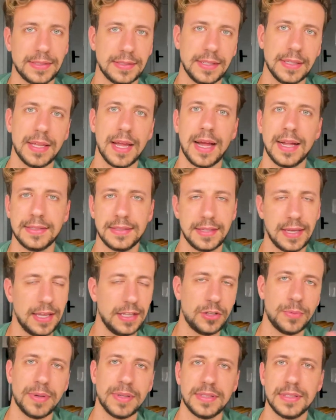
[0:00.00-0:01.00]
as cidades,
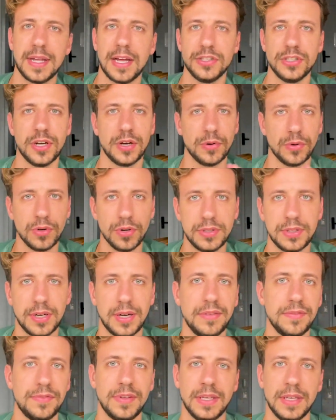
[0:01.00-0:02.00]
entre uma cidade e a outra,
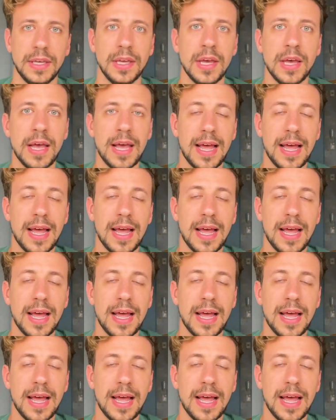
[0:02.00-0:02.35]
enfim.